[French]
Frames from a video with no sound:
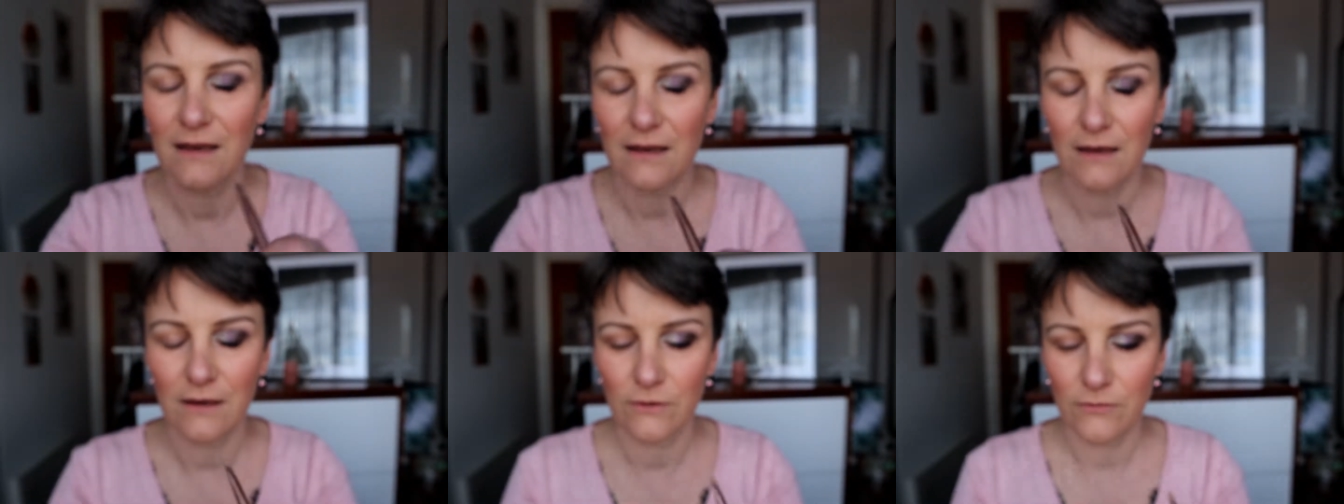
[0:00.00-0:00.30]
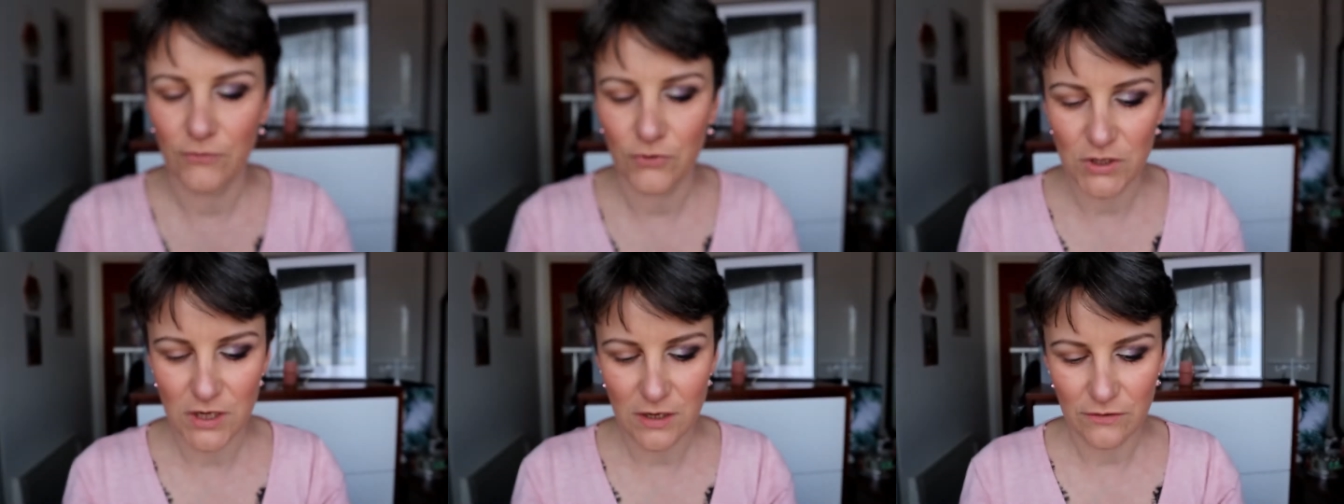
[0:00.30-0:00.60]
Il euh,
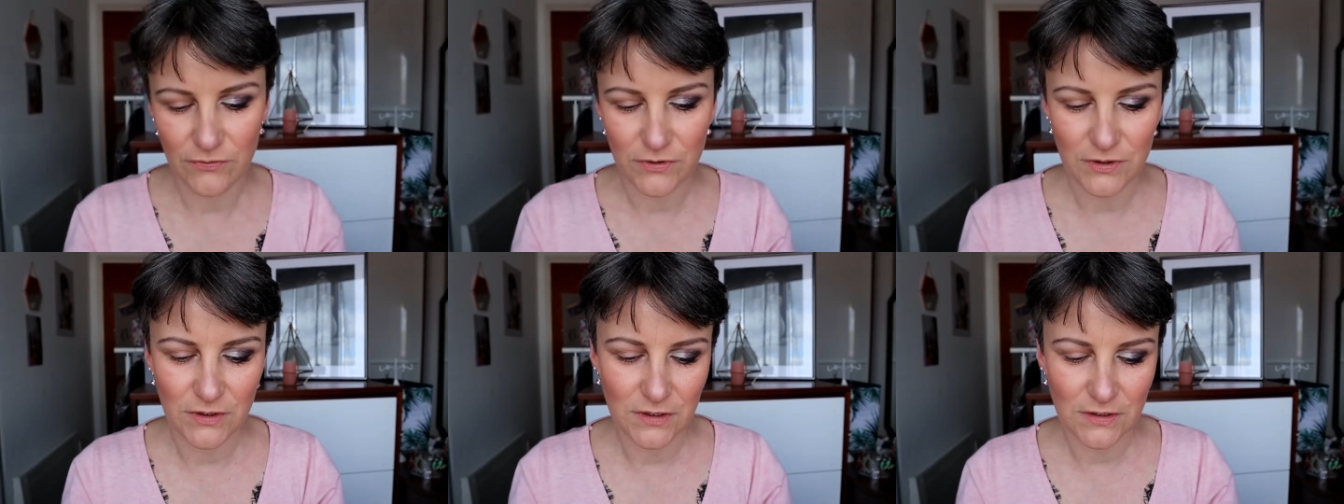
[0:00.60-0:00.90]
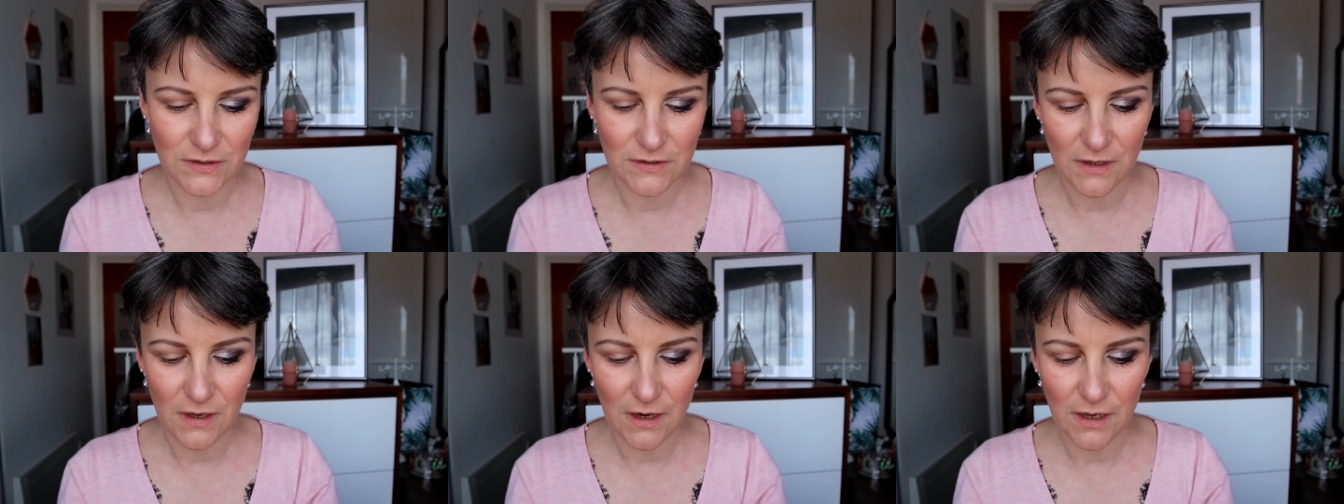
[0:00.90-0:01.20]
faut que je la
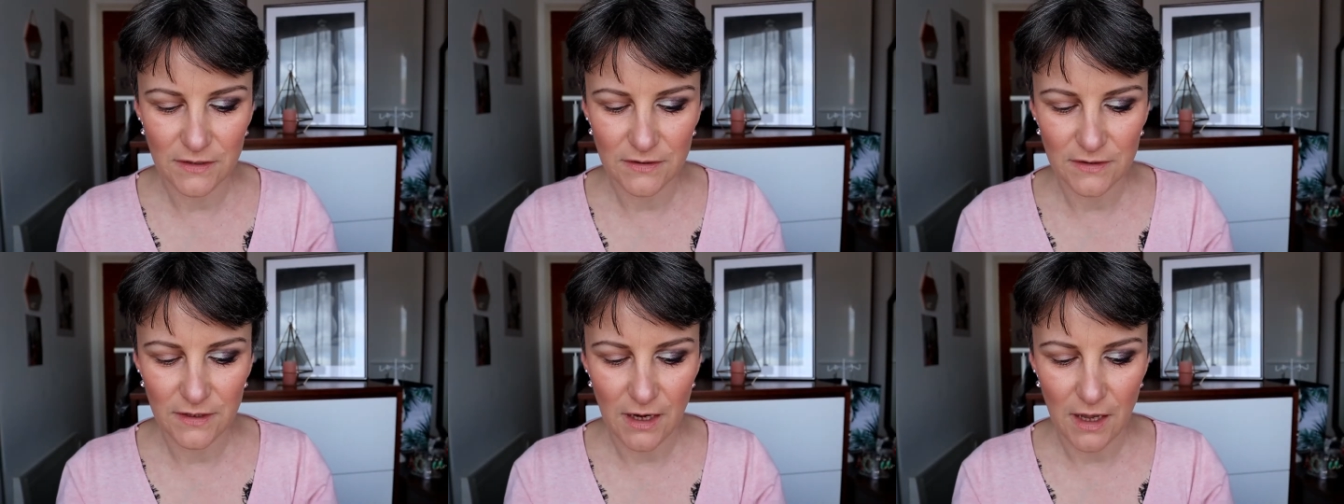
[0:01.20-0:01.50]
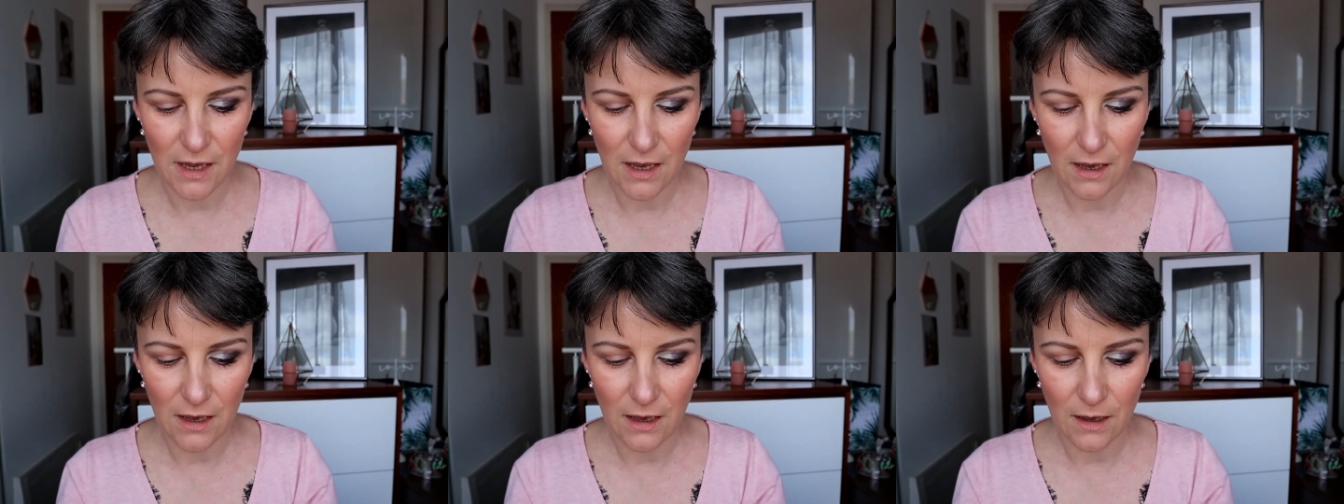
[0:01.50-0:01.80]
finisse. là c'est
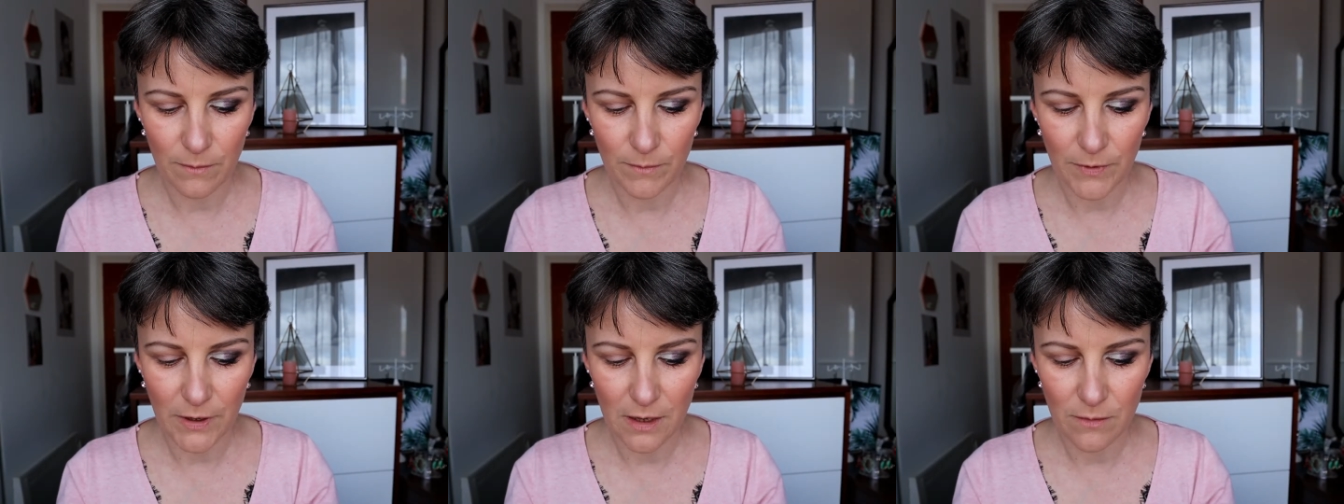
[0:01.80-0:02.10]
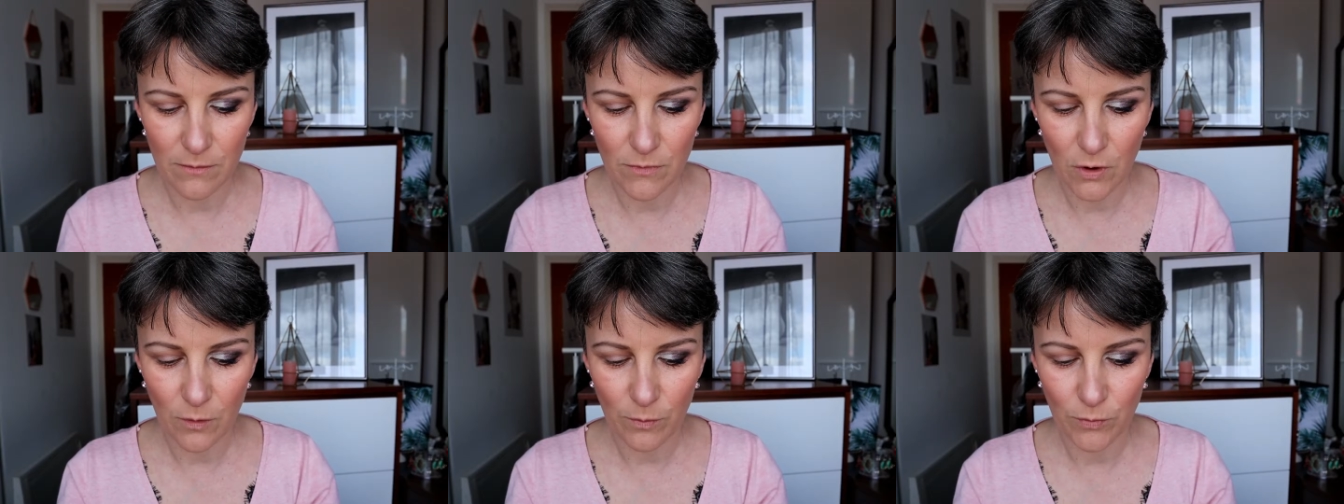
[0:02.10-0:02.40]
la
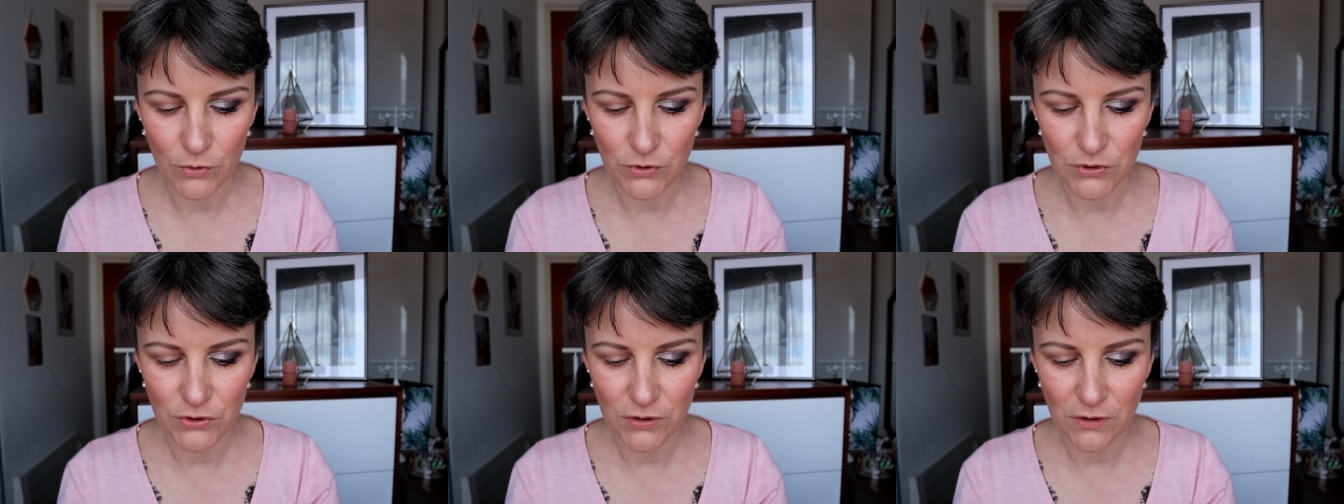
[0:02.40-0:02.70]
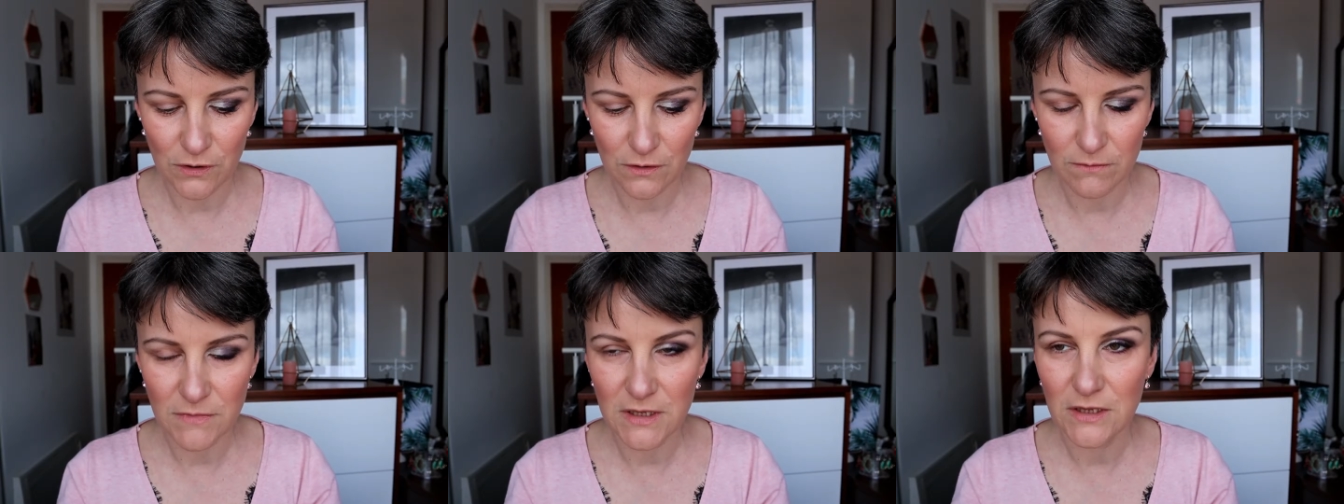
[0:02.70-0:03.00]
Primer
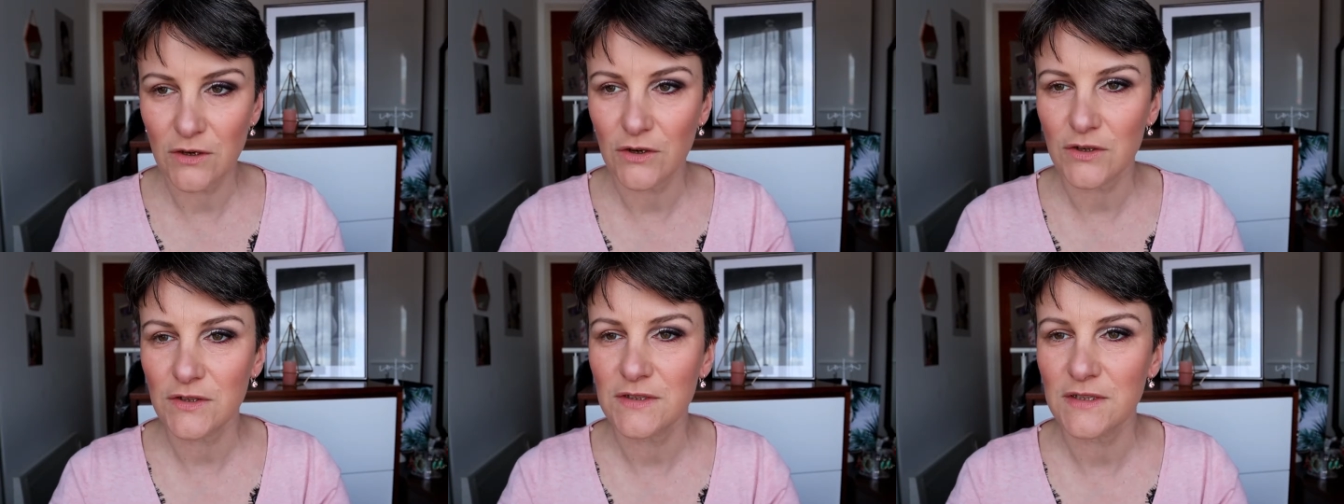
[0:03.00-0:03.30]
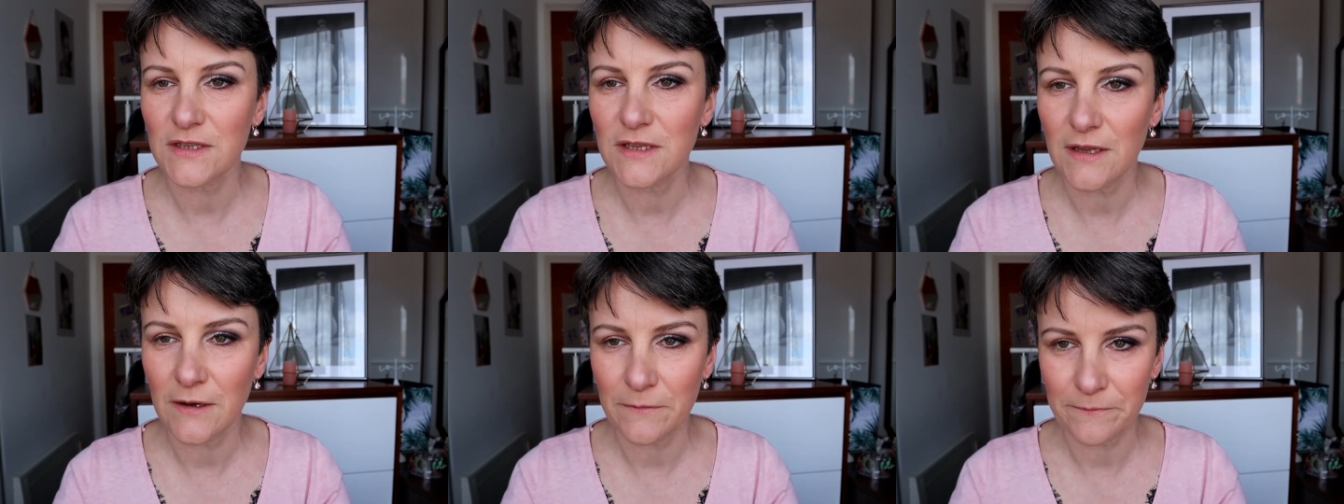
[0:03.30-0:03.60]
Potion Minor
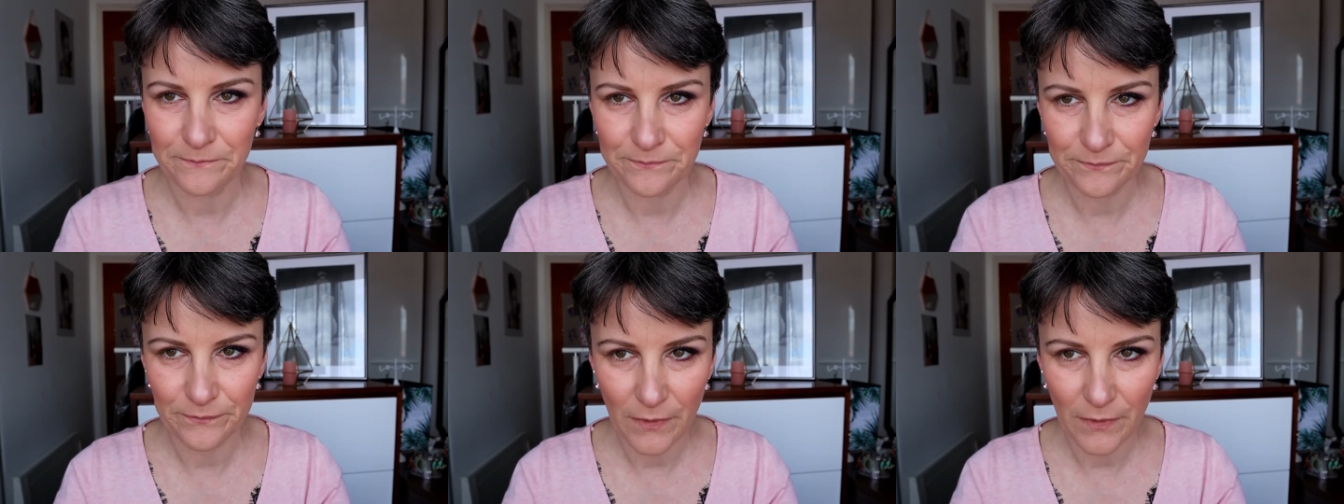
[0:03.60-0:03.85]
Sin.